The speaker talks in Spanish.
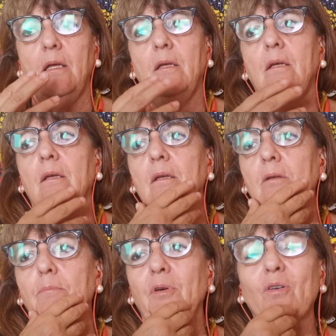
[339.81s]

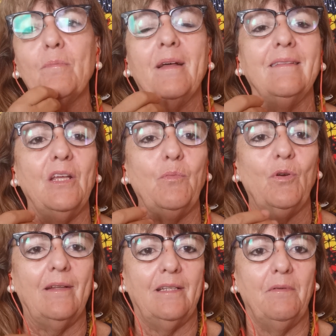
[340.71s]
eh, peor
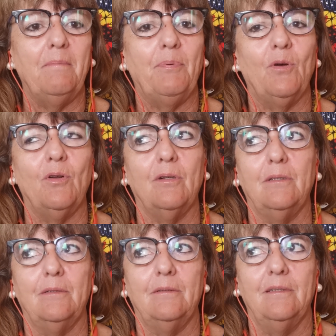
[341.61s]
mandíbula, estaban peor
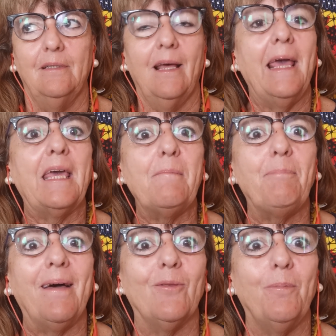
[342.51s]
eh,
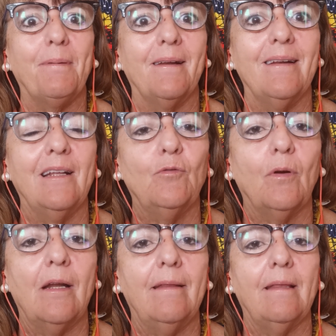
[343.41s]
equipados para la
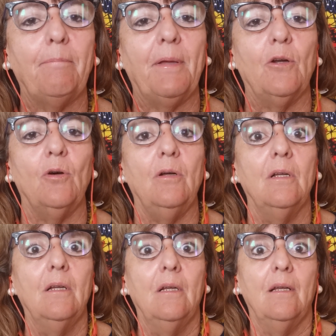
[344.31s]
naturaleza, pero
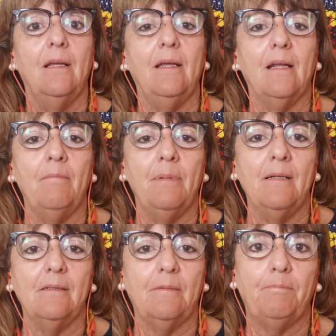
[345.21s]
eran
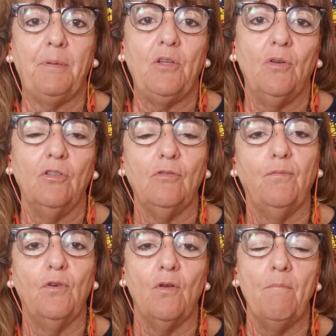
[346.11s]
más pillos o
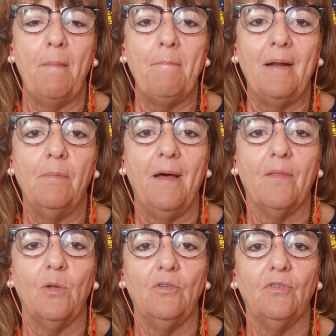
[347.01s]
fueron más
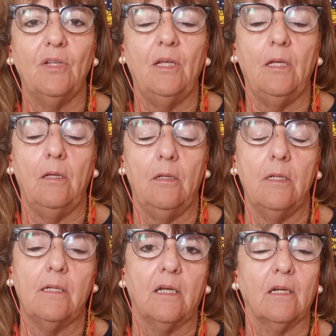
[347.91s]
malvados y,
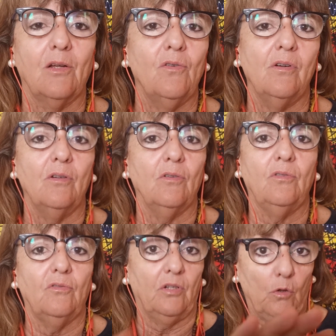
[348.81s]
y se cargaron a los
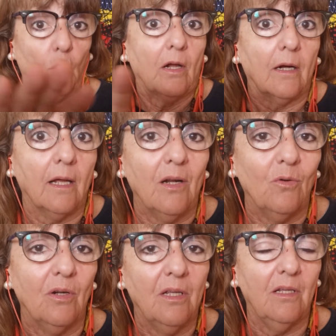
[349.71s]
otros, se los
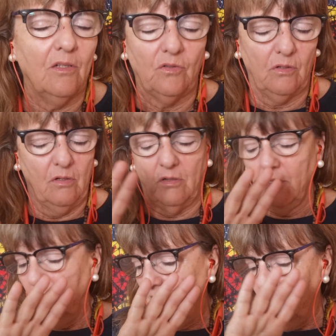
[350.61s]
cargaron, ¿eh? Eso,
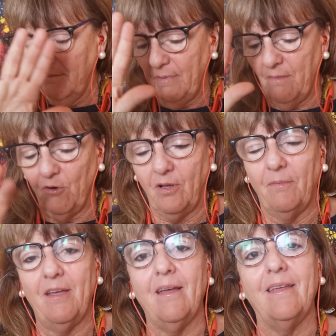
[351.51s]
vamos, que
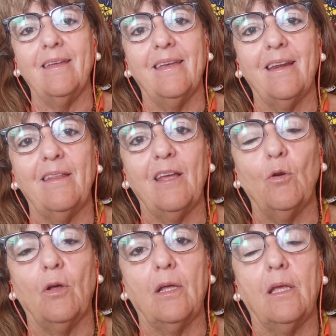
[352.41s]
venga quien quiera diga
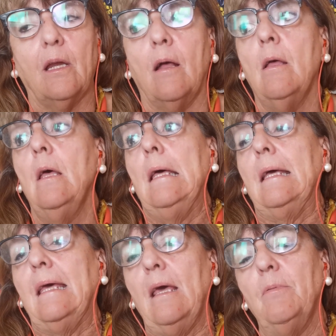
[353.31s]
lo que quiera
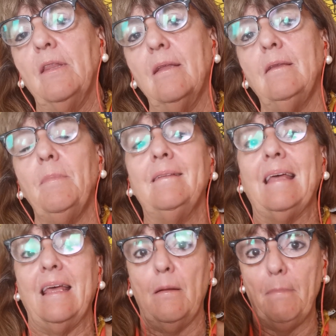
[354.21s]
que
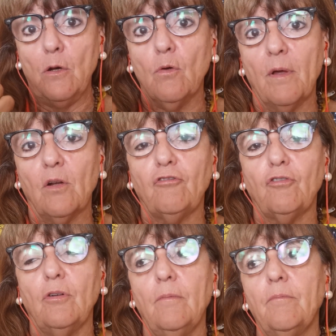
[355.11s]
evidentemente eran más
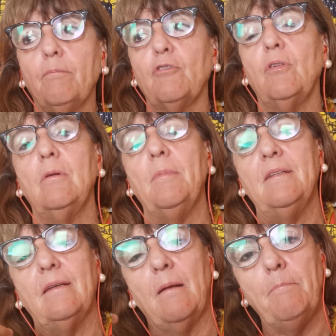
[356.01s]
numerosos,
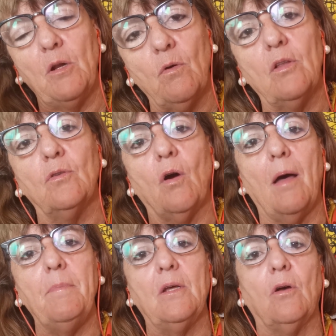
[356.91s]
posiblemente eran menos
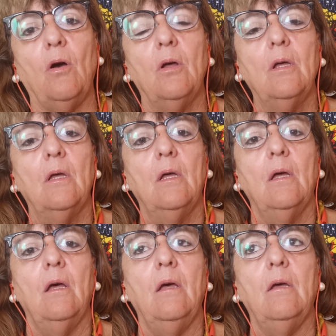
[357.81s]
endogámicos,
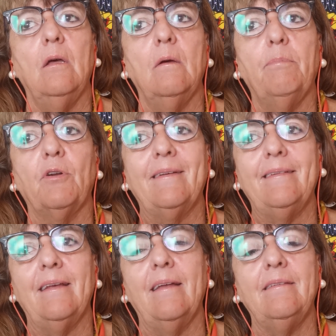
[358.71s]
eh, porque
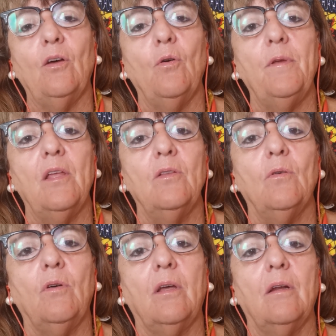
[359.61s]
se ha estado
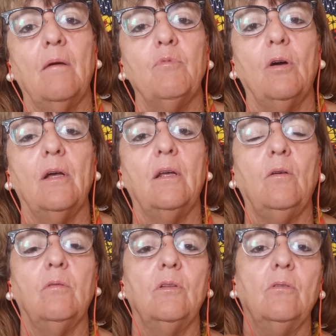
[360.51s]
viendo que las mujeres
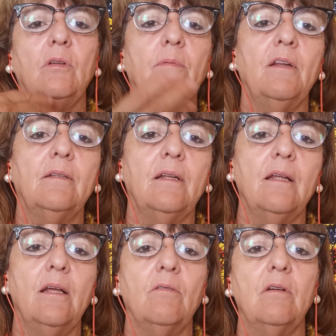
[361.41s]
cuando iban a
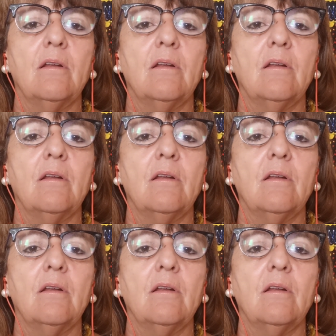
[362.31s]
tener